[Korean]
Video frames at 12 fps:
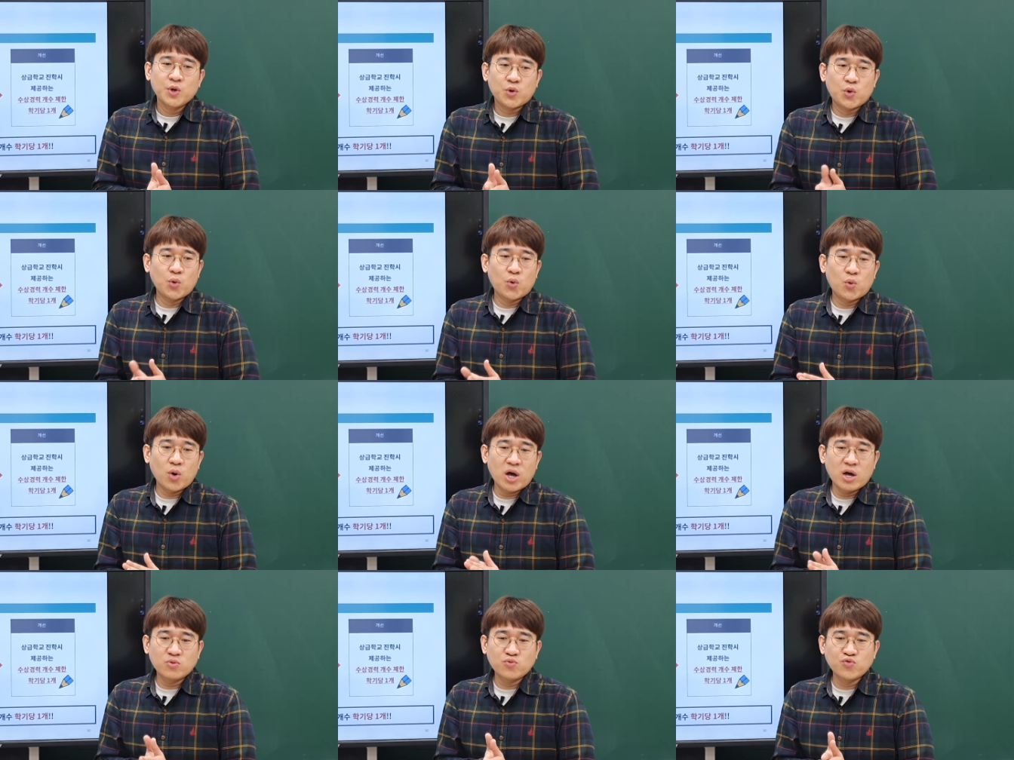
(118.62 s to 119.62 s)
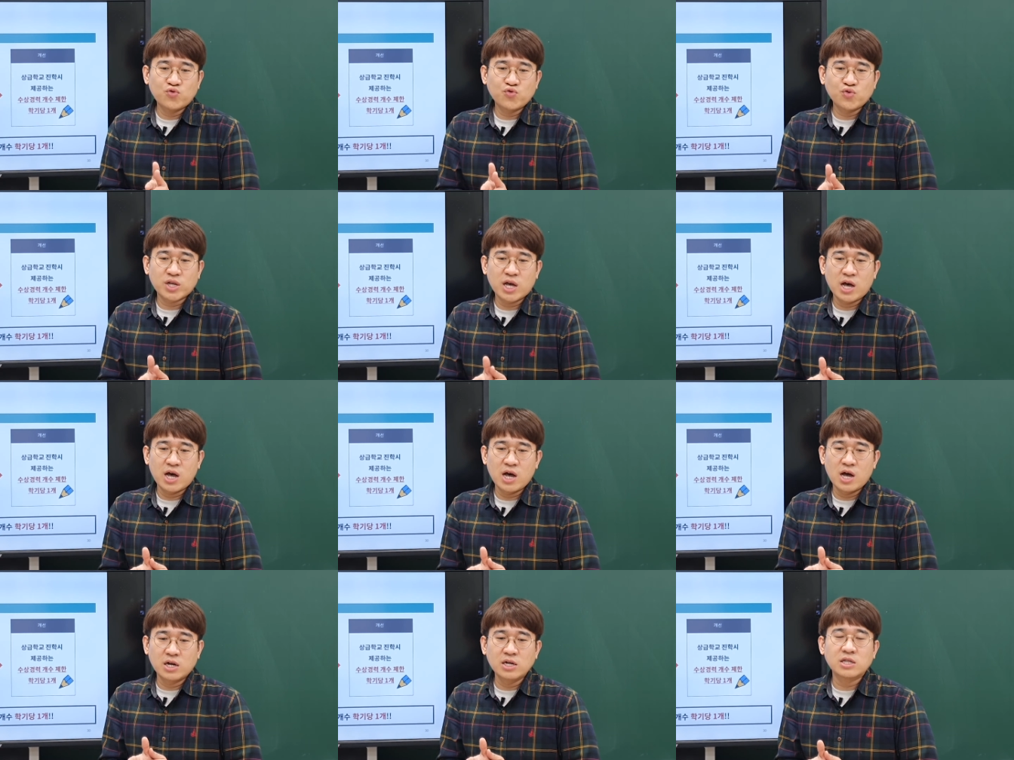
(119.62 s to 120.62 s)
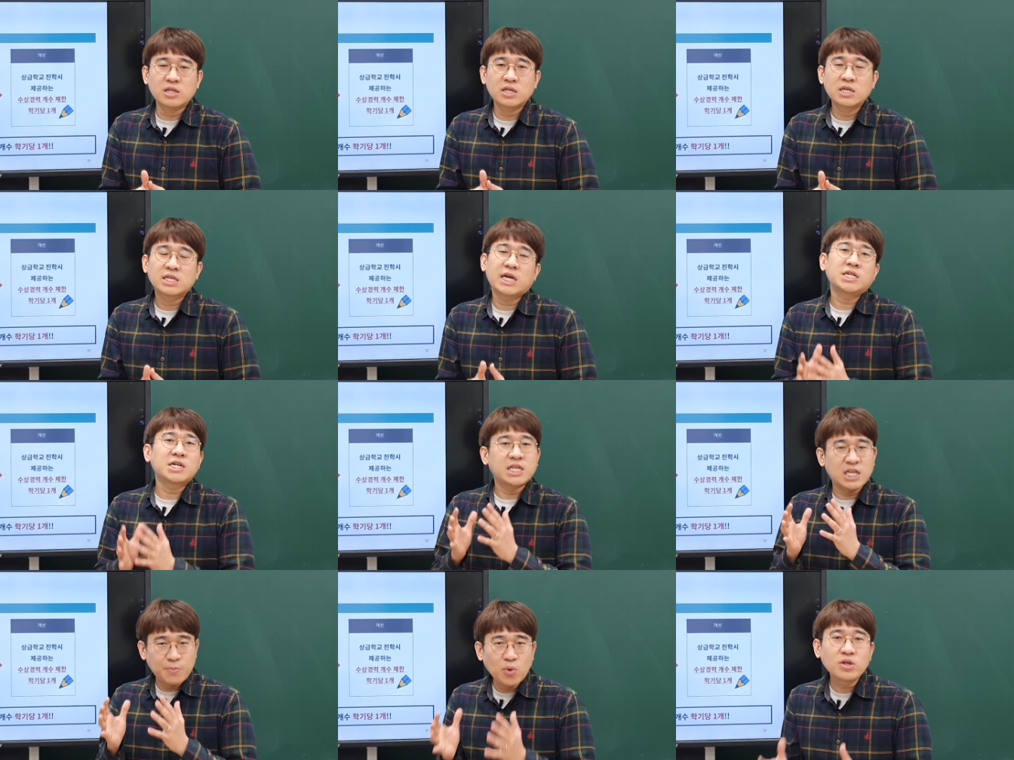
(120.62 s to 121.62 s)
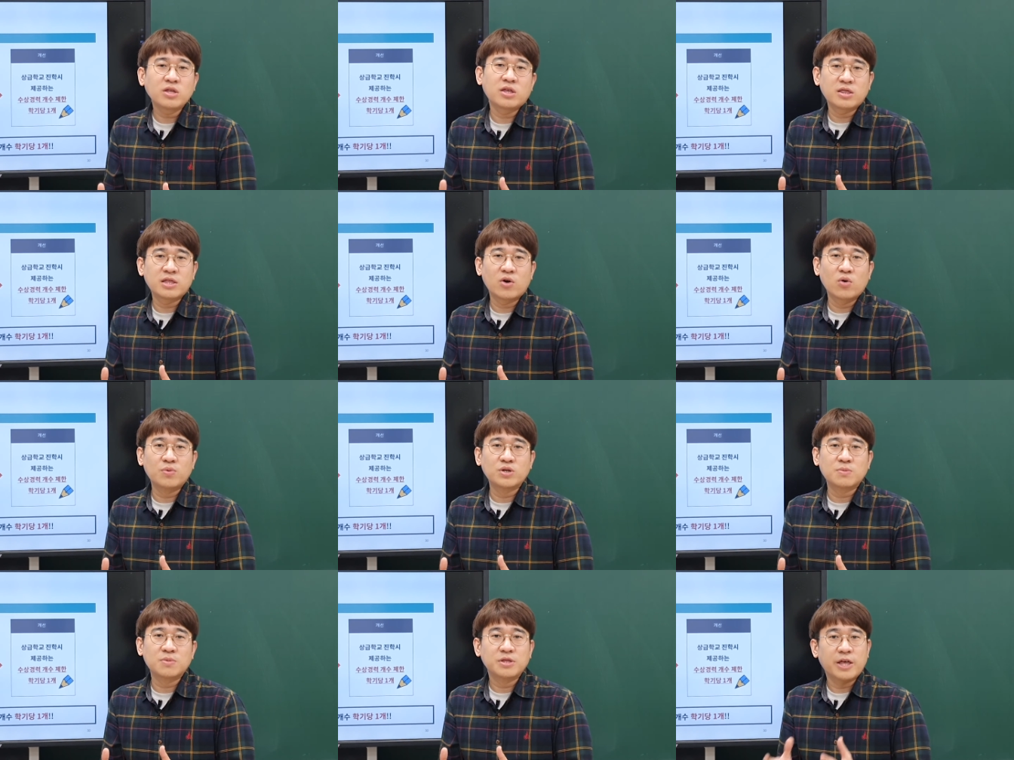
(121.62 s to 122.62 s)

교과 우수상은 사실 기본이 됐다고 보시면